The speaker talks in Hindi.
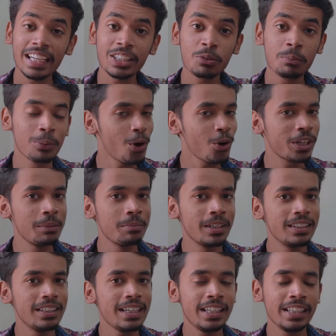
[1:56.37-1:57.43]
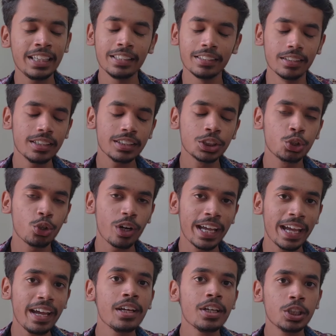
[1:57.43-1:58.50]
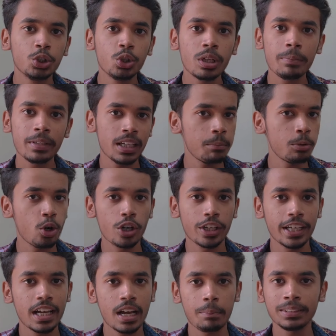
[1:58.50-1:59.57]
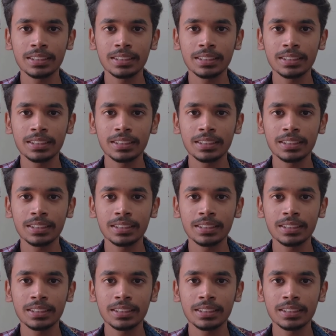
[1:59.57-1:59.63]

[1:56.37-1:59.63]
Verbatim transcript: ये तो ब्रॉक की बंदी यानी कि नर्स जॉय है जो कि बिना ब्रॉक के यहाँ पे